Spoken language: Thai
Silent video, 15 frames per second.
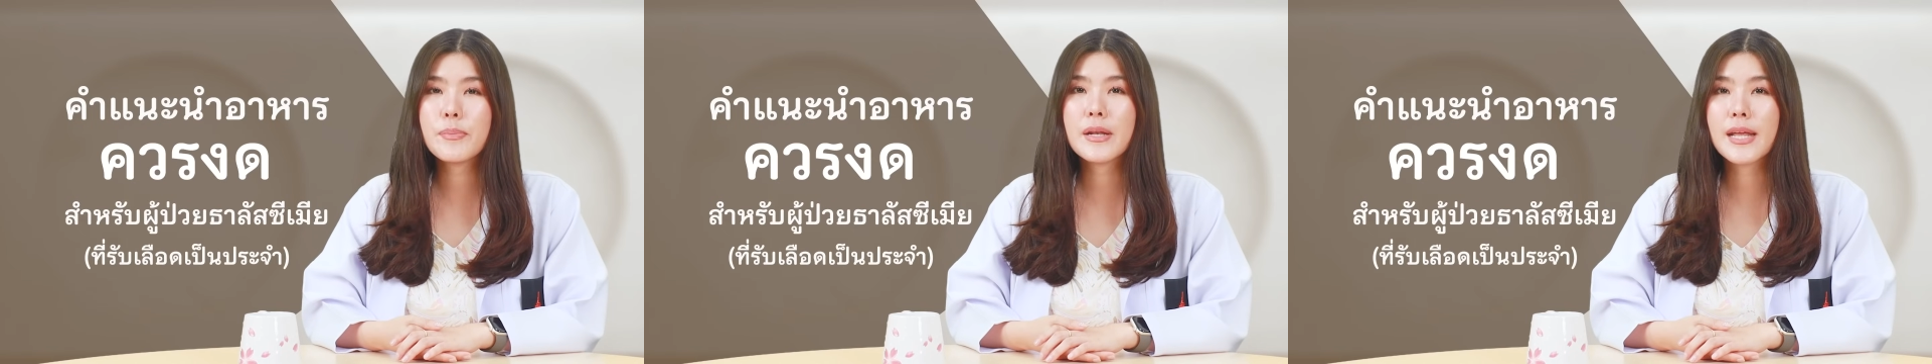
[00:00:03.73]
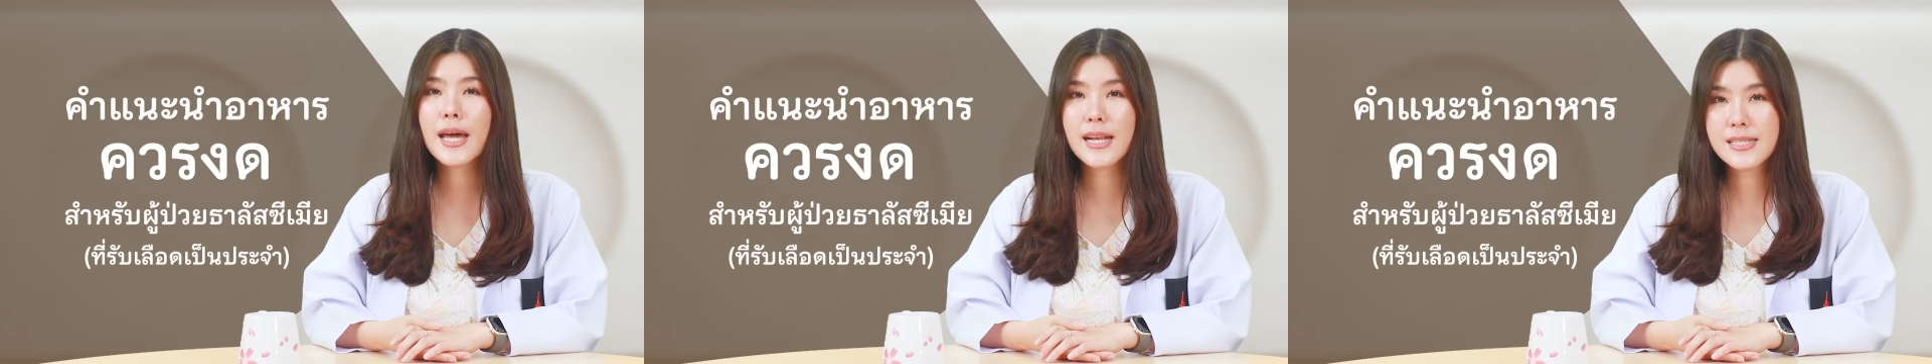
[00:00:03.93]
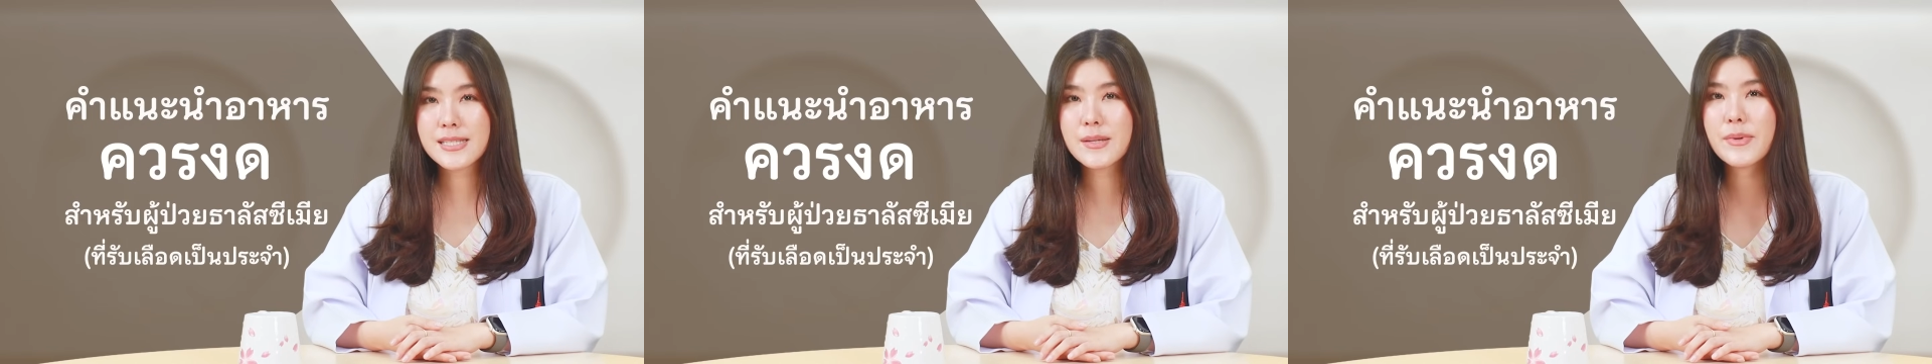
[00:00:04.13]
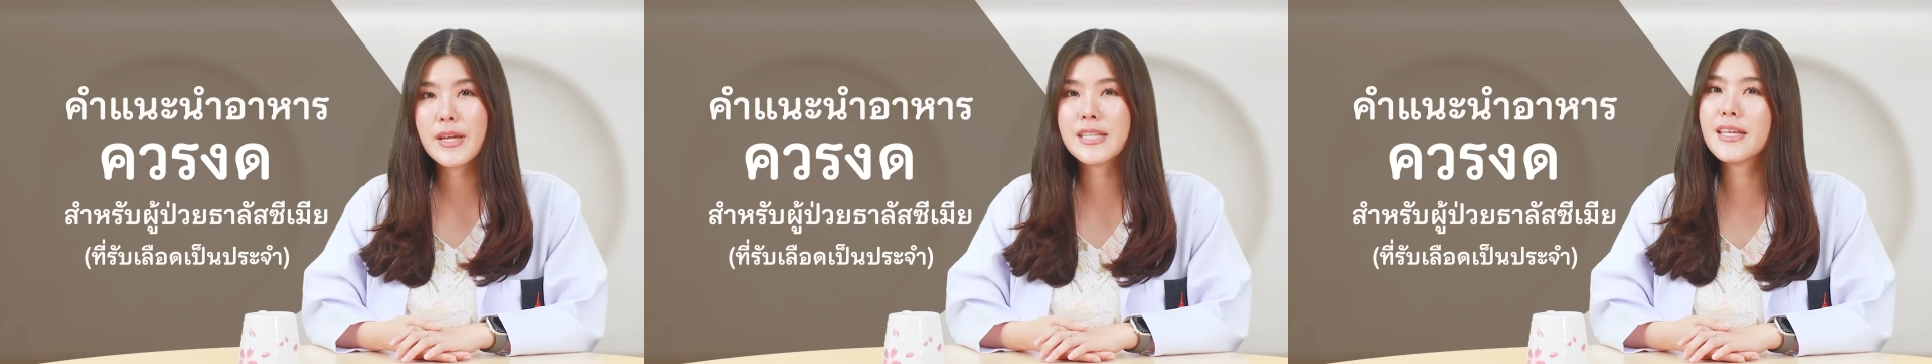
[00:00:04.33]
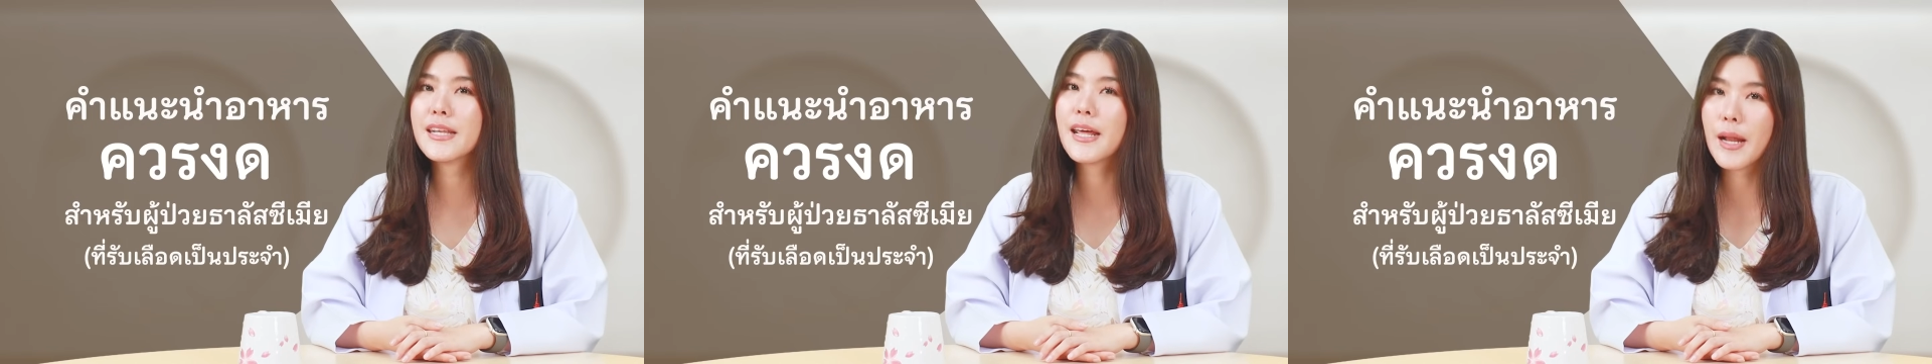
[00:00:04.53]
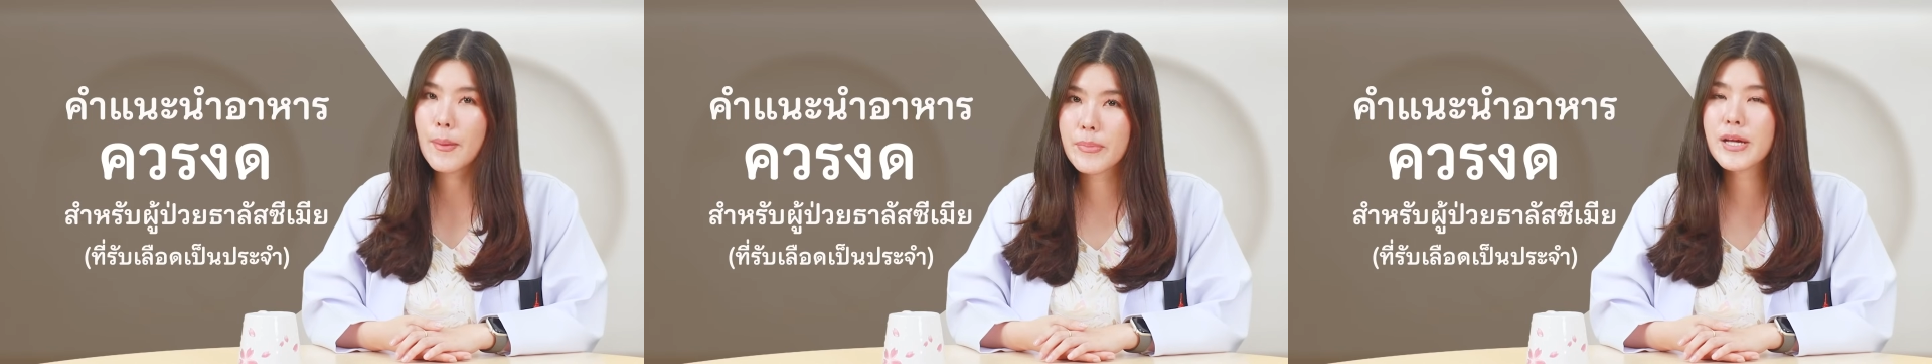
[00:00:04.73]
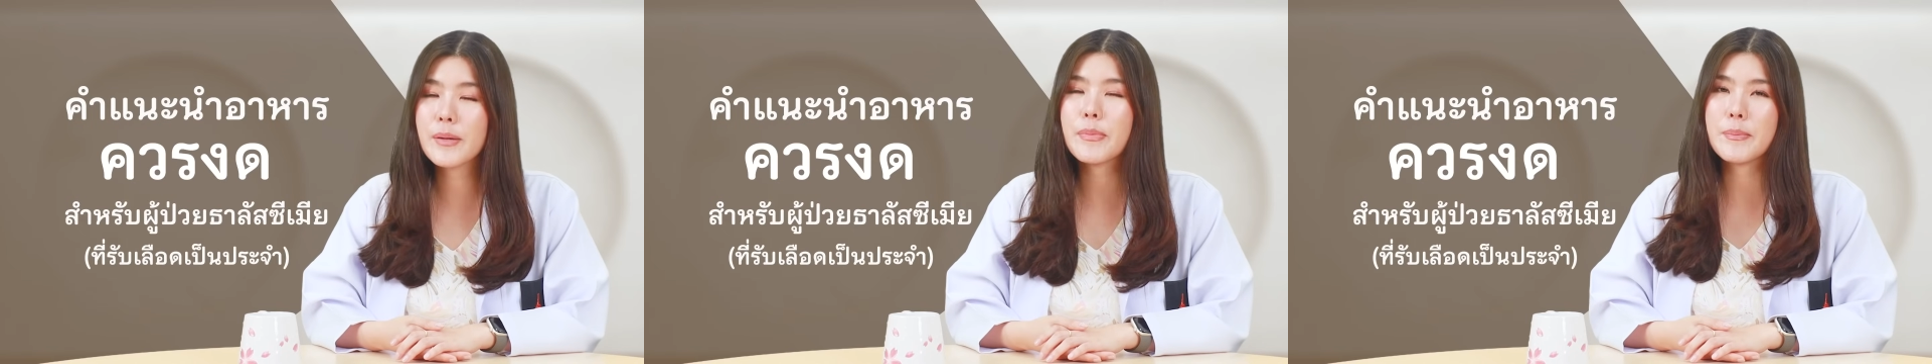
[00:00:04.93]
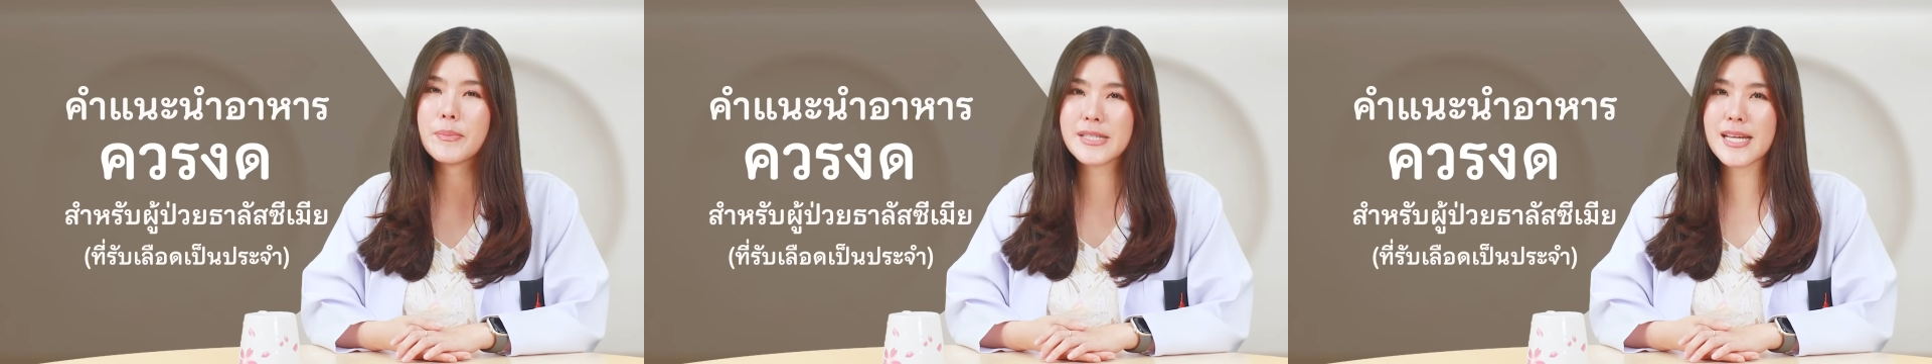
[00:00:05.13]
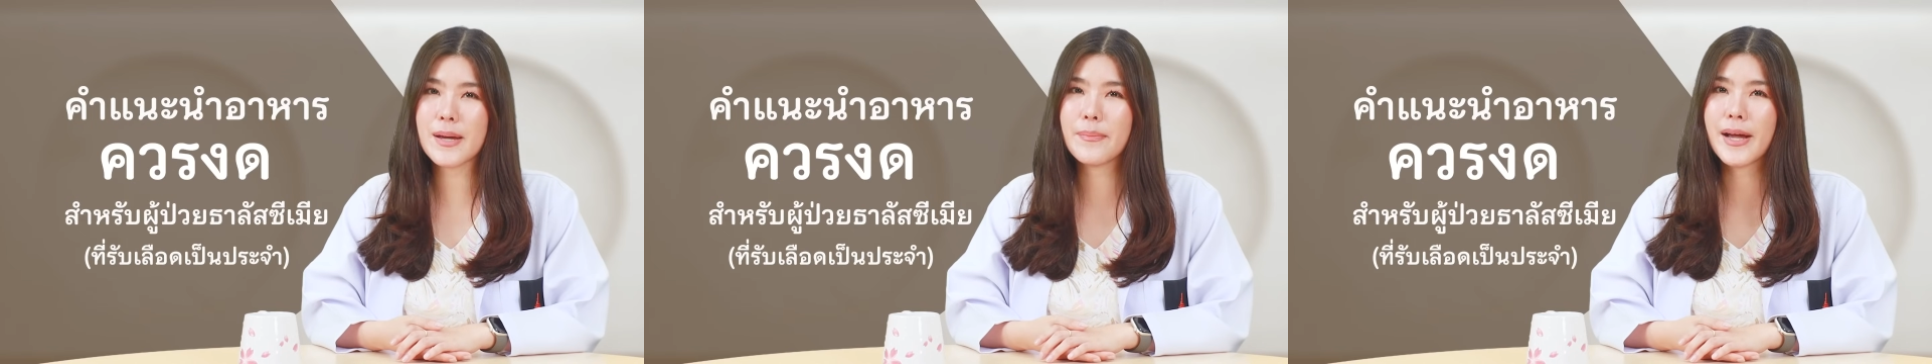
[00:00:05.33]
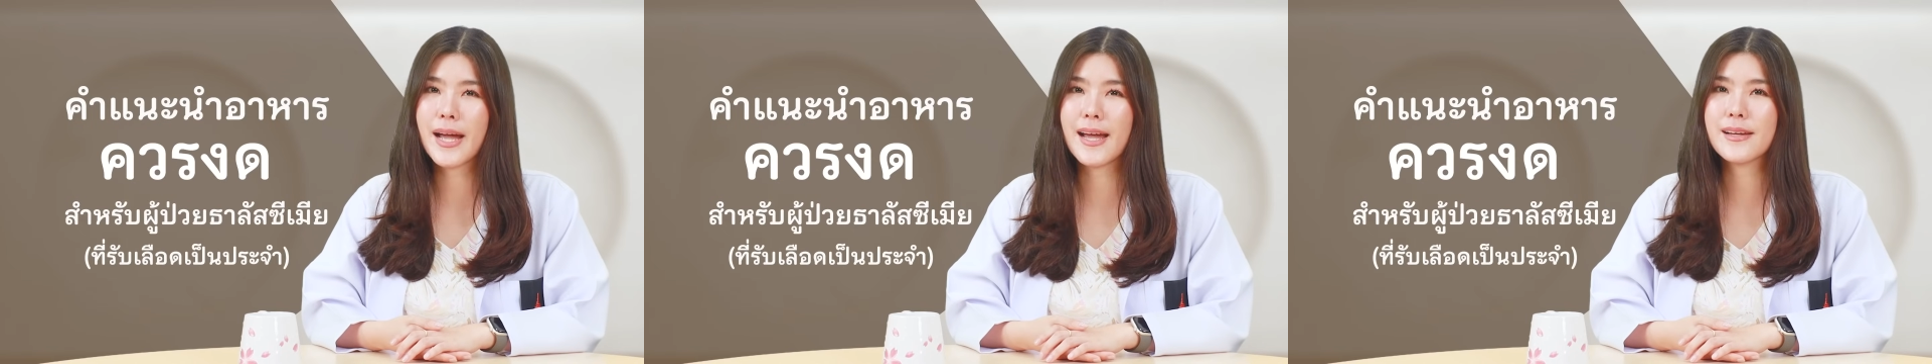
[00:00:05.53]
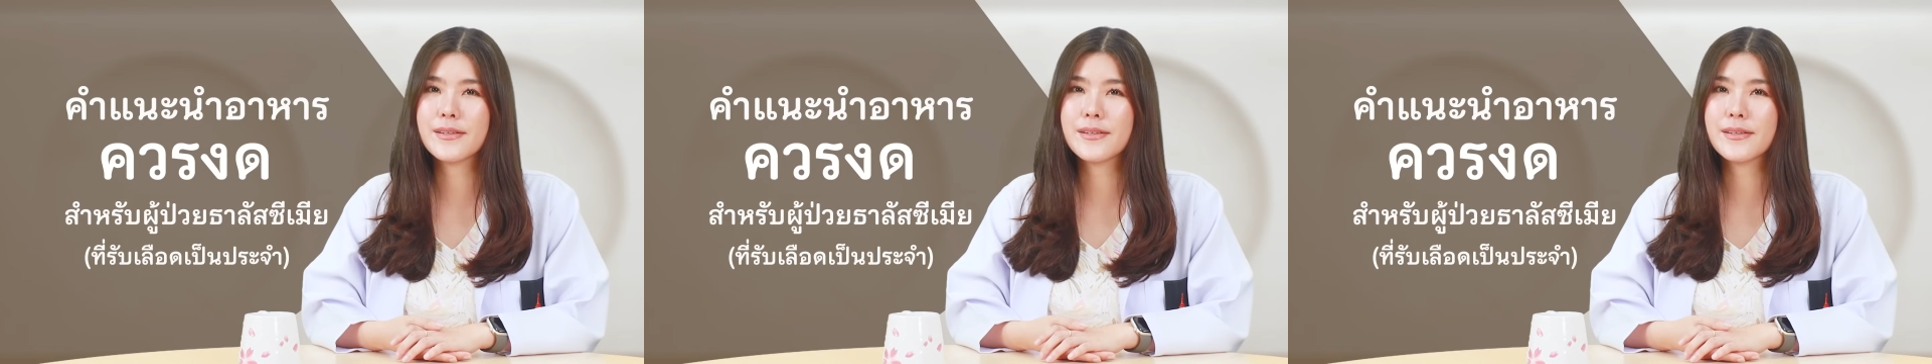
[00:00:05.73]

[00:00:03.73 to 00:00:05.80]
เป็นทาราซีเมที่ได้รับเลือดเป็นประจำ